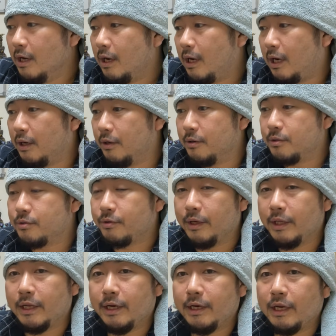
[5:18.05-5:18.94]
あの、そ
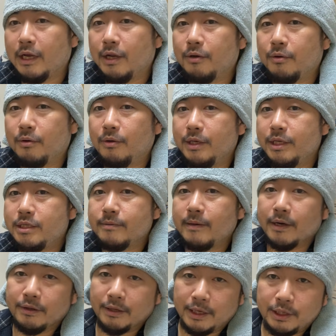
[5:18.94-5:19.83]
れなりにで、あの、意地
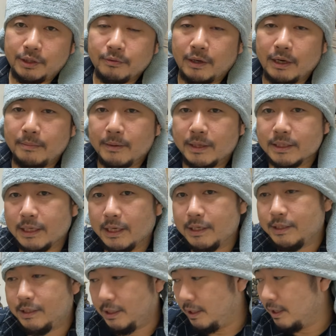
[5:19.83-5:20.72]
悪な人はいませ
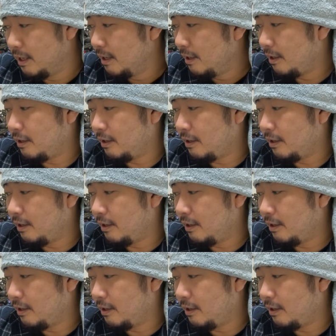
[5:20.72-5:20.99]
んし、